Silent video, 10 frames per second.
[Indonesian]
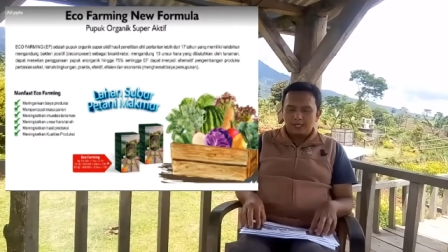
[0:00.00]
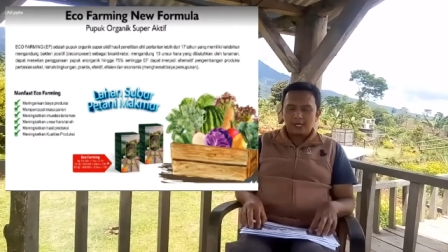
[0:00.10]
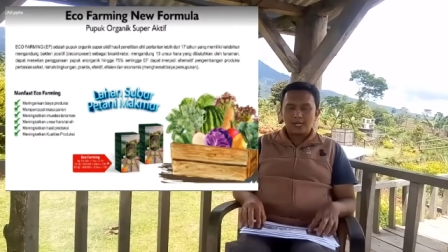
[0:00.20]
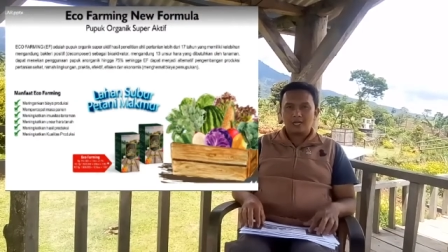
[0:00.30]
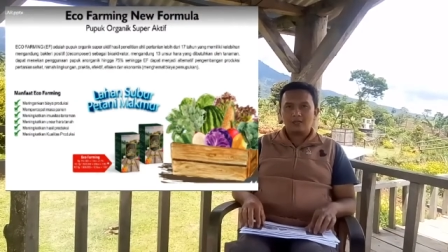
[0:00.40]

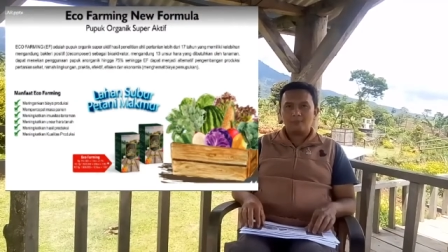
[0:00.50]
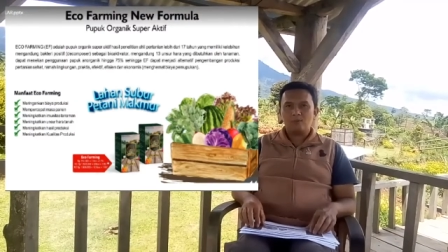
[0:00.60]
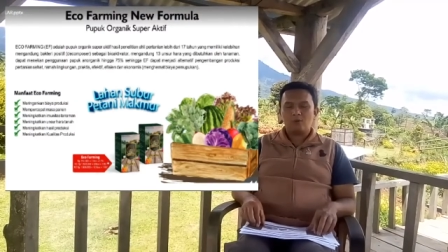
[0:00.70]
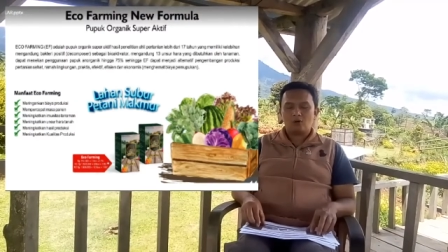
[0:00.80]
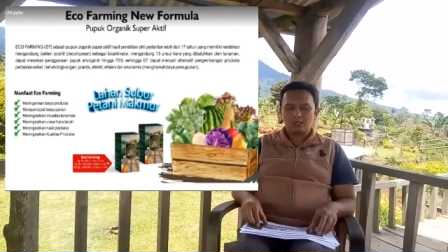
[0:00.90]
Ini adalah
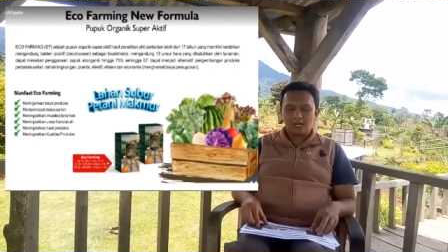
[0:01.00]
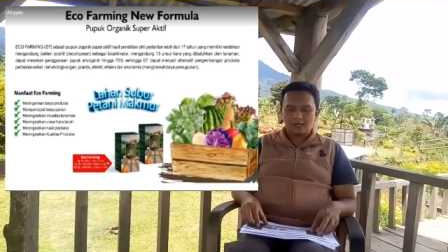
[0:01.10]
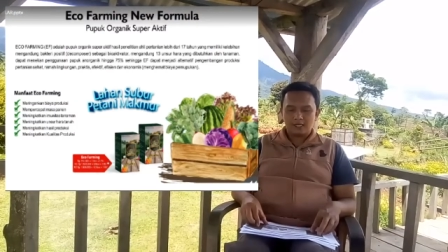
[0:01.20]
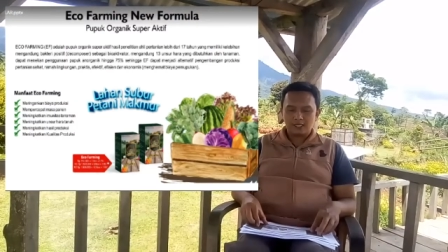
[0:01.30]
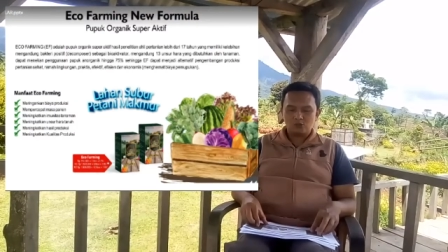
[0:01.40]
pupuk
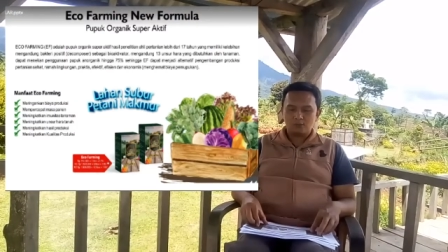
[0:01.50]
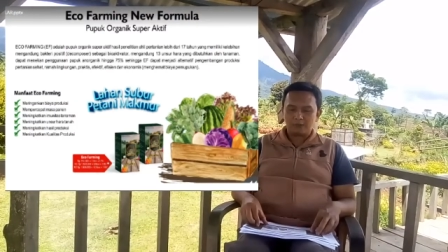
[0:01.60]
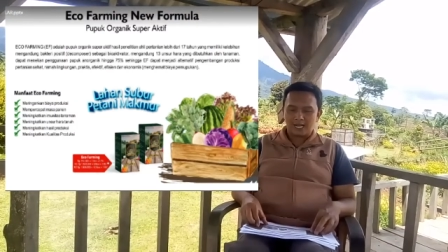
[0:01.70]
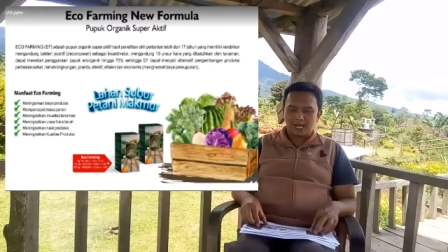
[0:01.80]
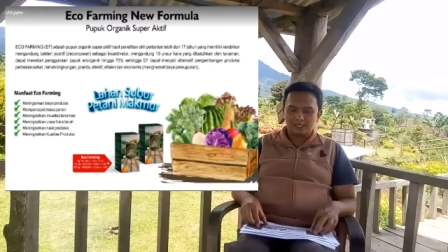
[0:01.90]
organik
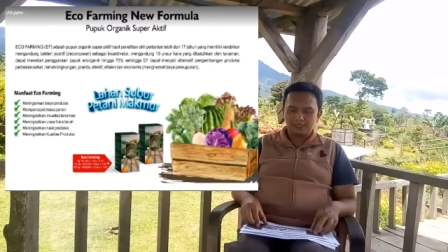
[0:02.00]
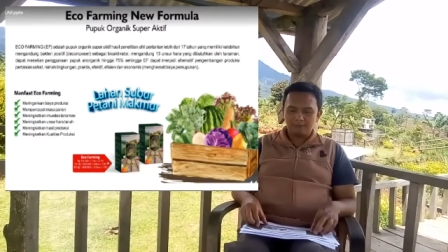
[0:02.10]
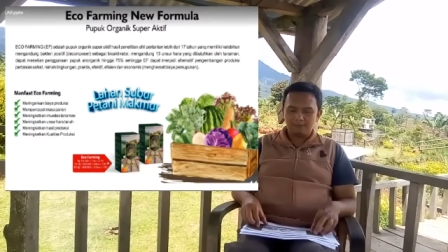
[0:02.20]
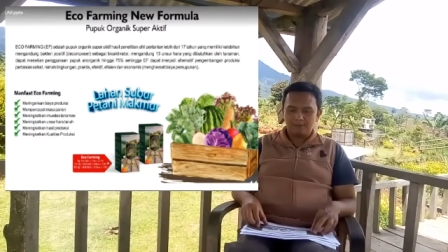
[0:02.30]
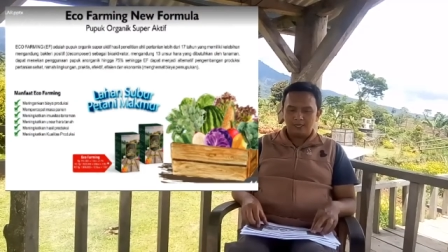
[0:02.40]
super
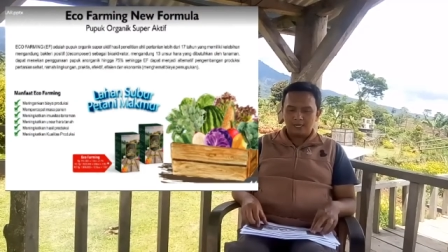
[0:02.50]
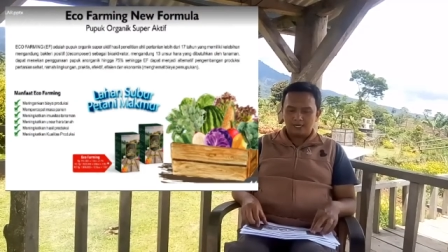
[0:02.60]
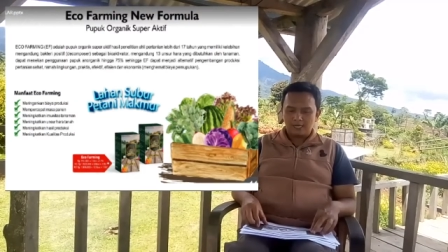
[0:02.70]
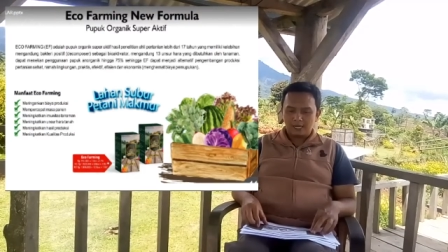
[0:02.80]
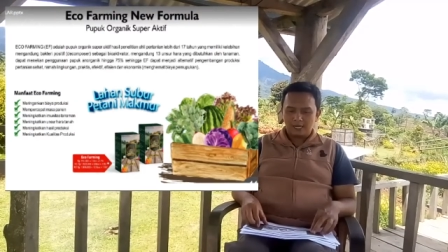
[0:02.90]
aktif
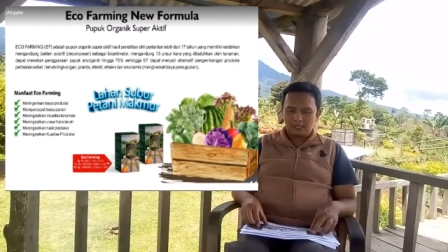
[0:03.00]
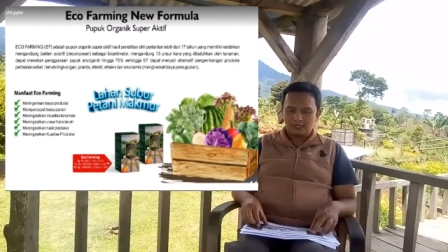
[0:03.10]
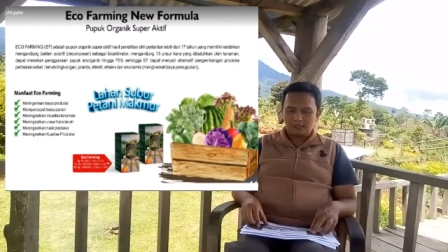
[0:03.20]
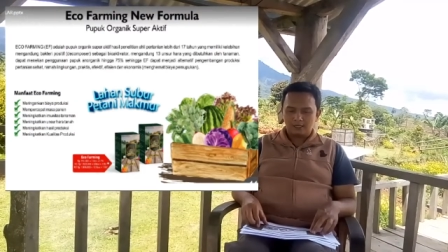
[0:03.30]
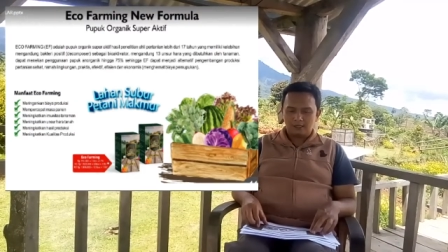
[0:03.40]

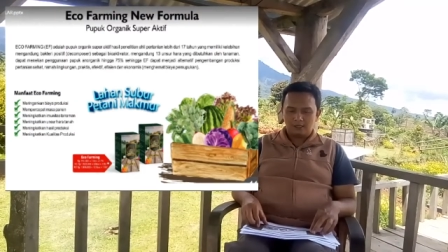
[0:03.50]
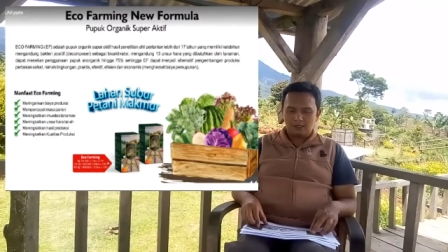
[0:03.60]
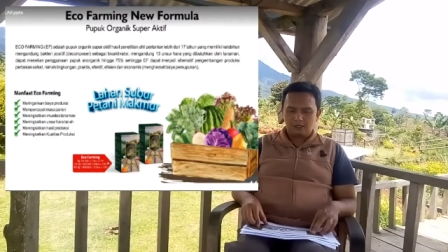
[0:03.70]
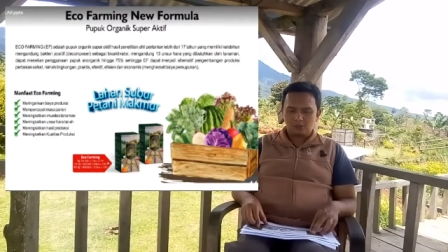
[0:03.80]
dan e,